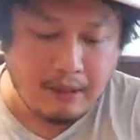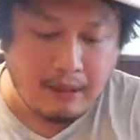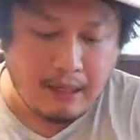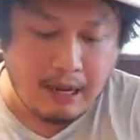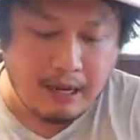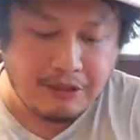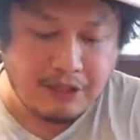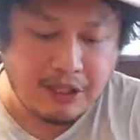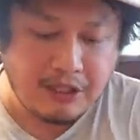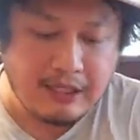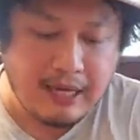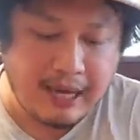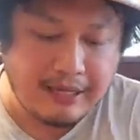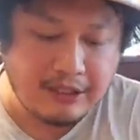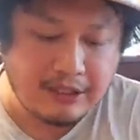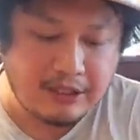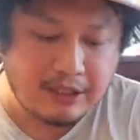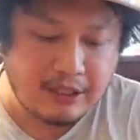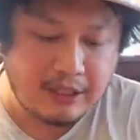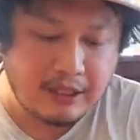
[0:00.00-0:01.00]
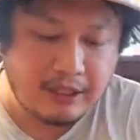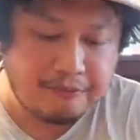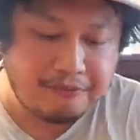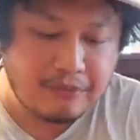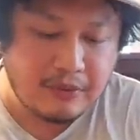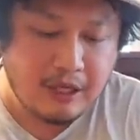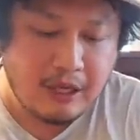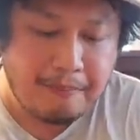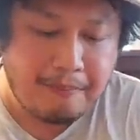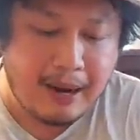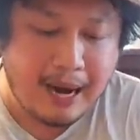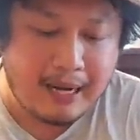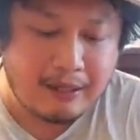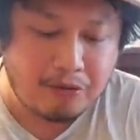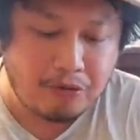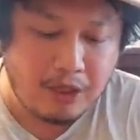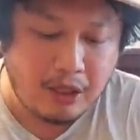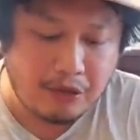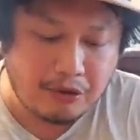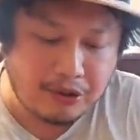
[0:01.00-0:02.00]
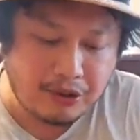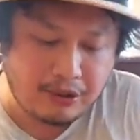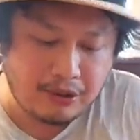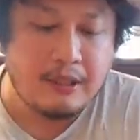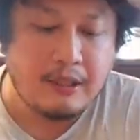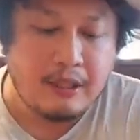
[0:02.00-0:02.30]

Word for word: 好，接下来是这个 pot roast。